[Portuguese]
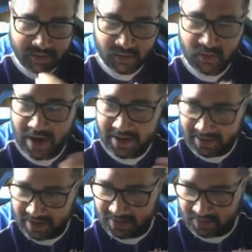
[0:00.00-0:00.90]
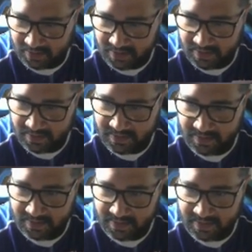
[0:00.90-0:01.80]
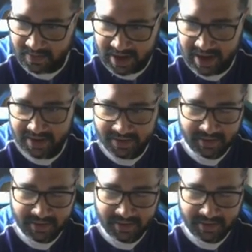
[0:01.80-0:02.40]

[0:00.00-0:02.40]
do quarteto, né?